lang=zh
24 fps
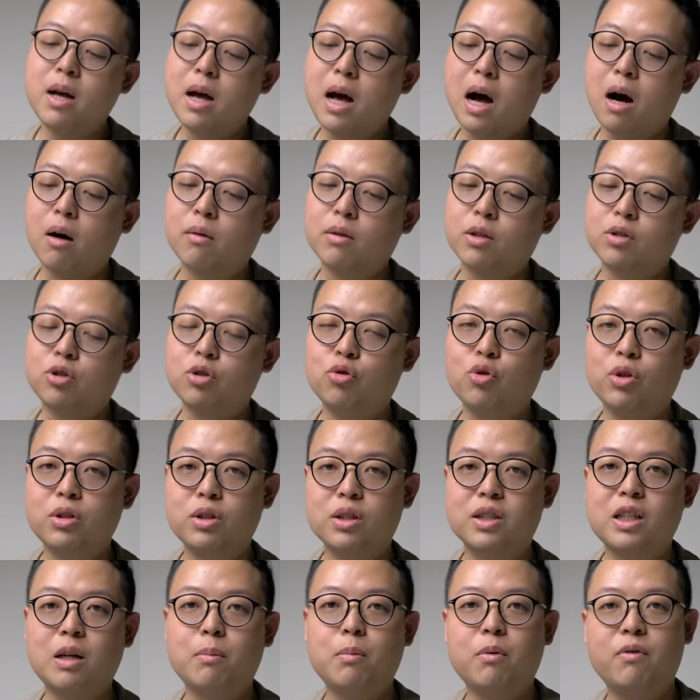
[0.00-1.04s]
好，那就原则
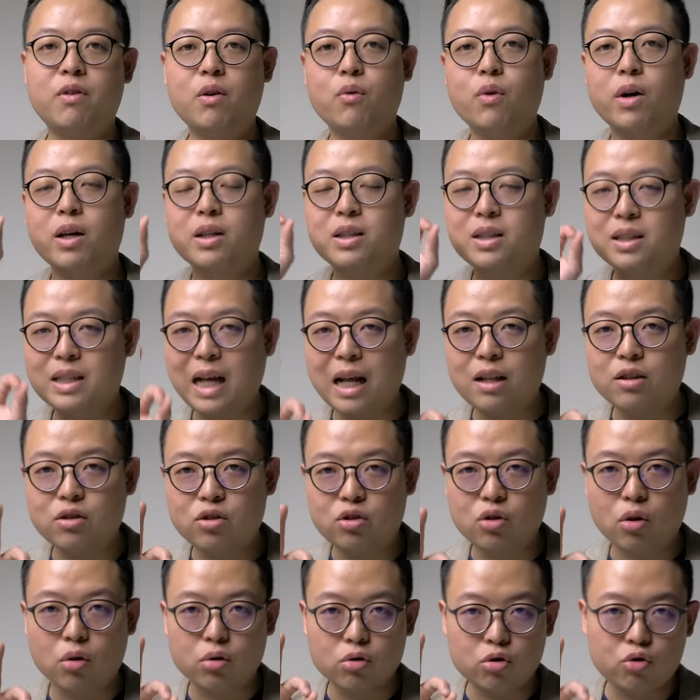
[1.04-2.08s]
上我们分为三
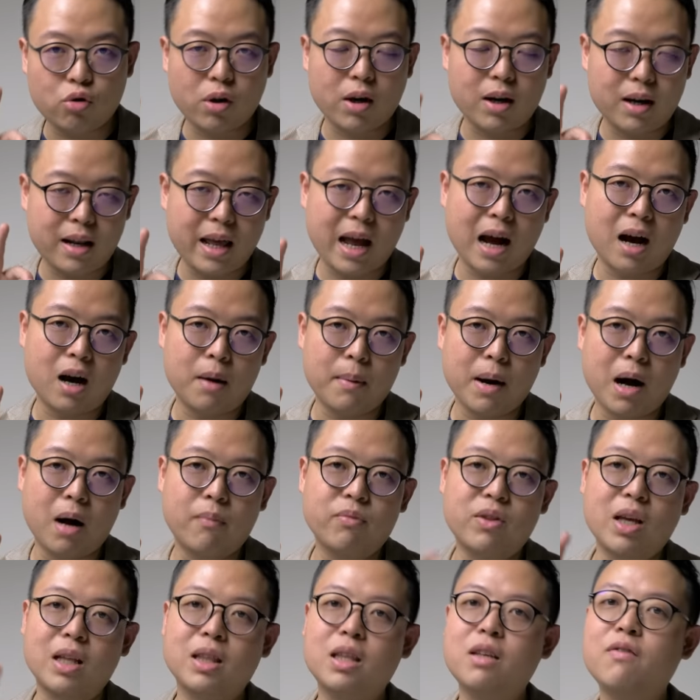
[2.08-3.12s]
种水量，好不好？
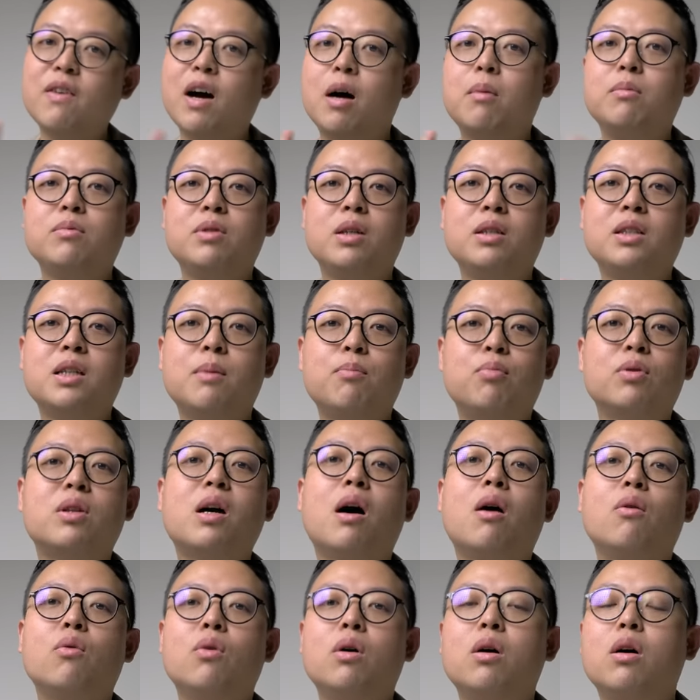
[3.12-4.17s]
点滴法我们今天先不
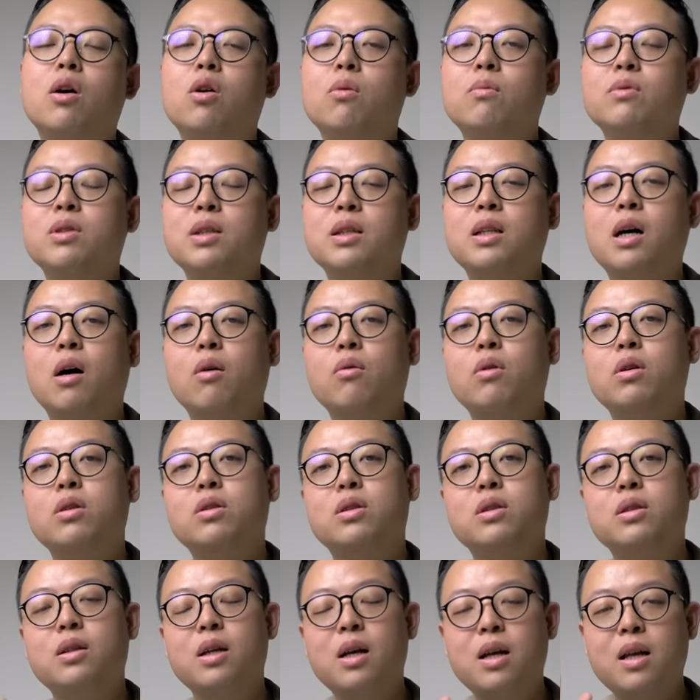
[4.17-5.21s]
讨论哈，我们先讨论
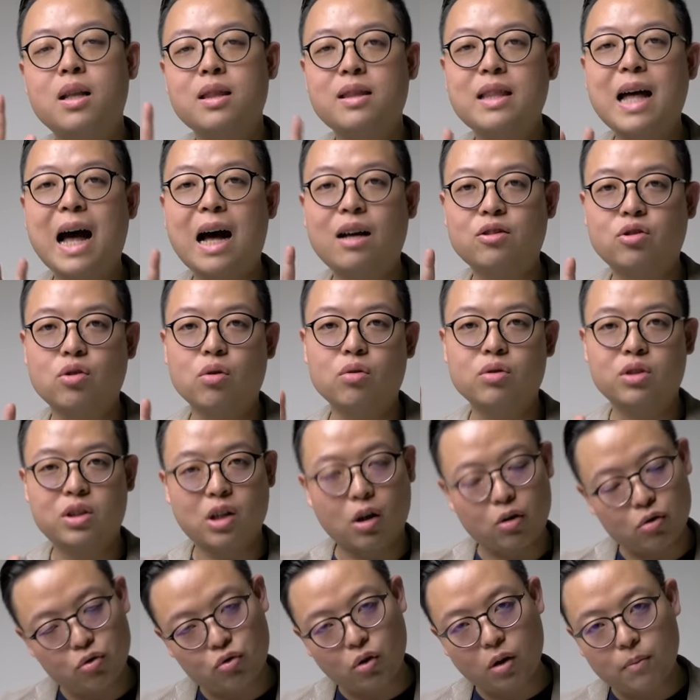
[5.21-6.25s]
是大、中、
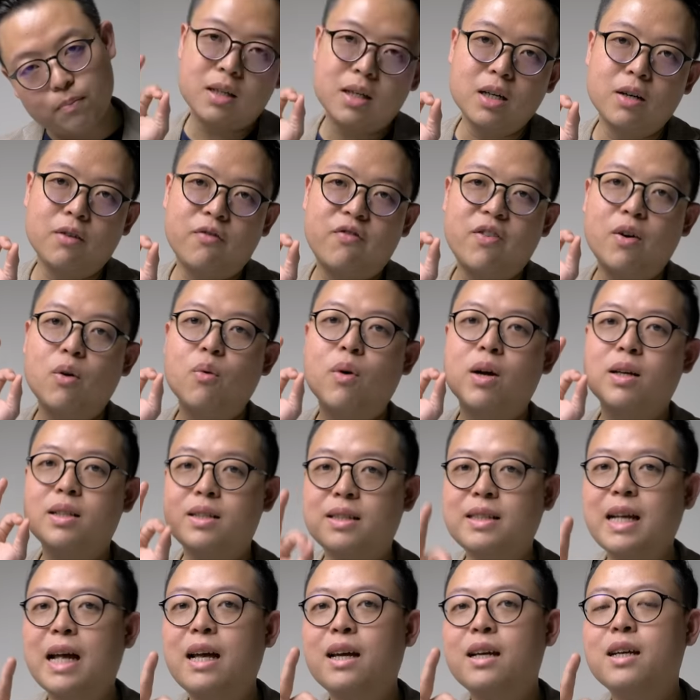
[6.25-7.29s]
小水各分为
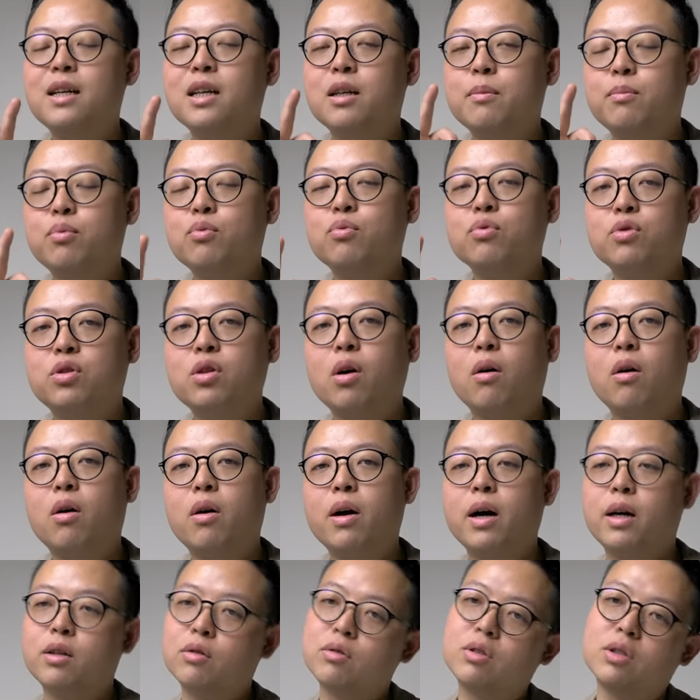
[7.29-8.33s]
三个步
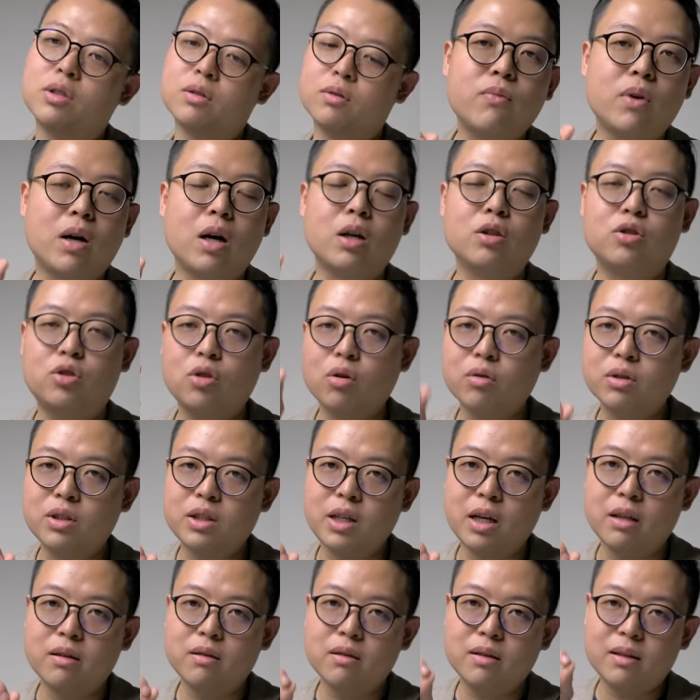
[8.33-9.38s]
骤，OK，就是呃中
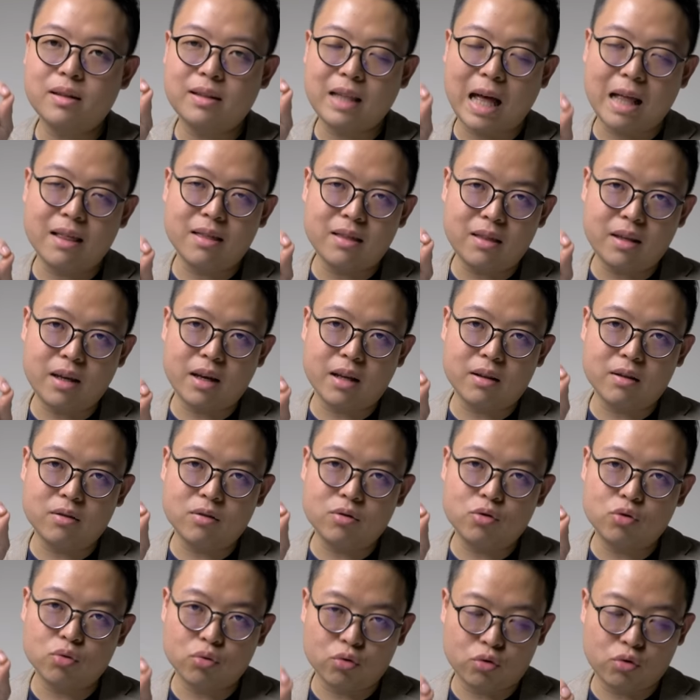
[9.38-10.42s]
间单点
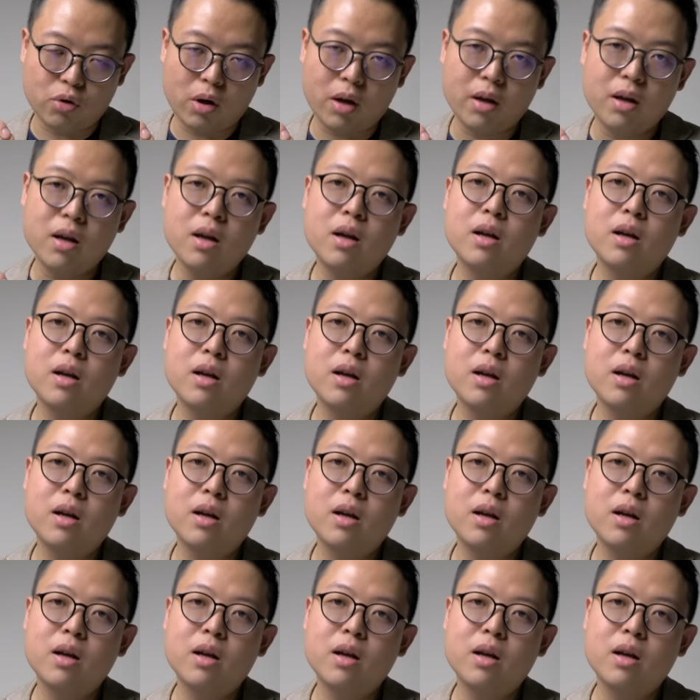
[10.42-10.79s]
注水。